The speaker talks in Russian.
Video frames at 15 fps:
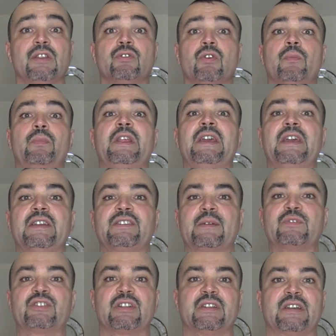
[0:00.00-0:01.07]
но при
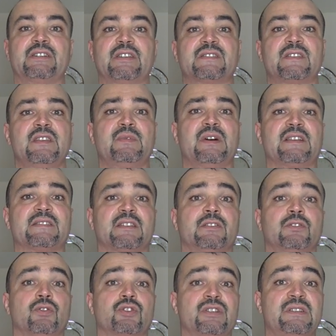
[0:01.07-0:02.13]
этом человек дозанимался
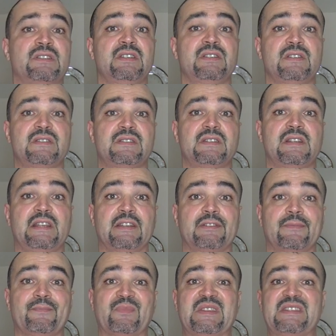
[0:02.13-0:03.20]
до 60
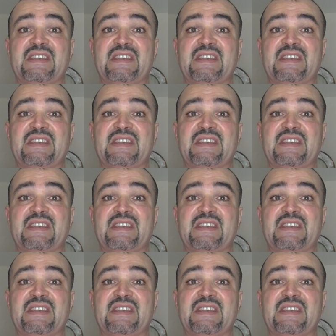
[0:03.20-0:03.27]
лет,